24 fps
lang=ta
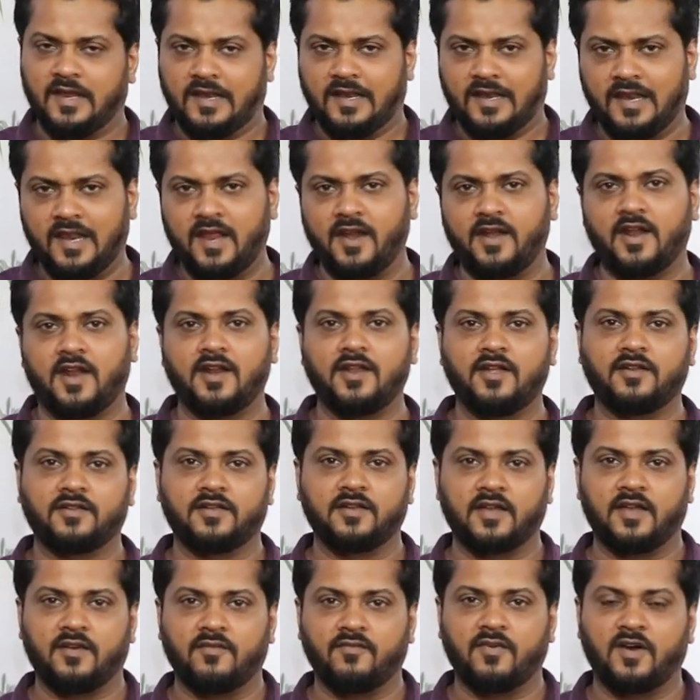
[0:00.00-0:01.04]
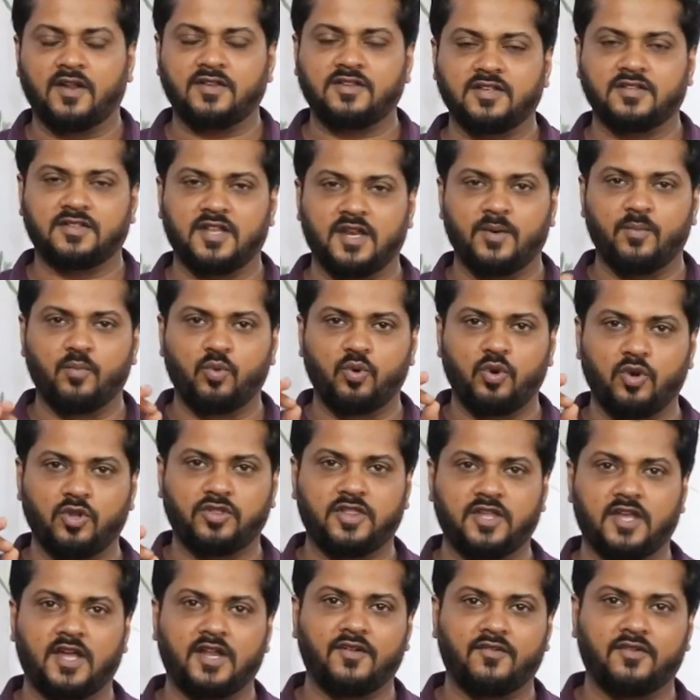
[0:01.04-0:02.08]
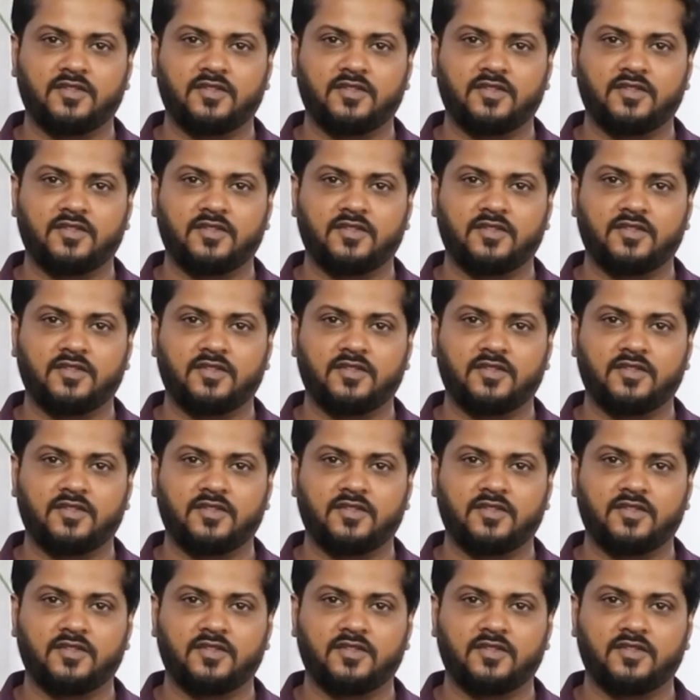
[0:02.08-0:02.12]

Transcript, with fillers: எல்லா நாளும் இருக்குங்க வருஷத்தில் முந்நூற்றி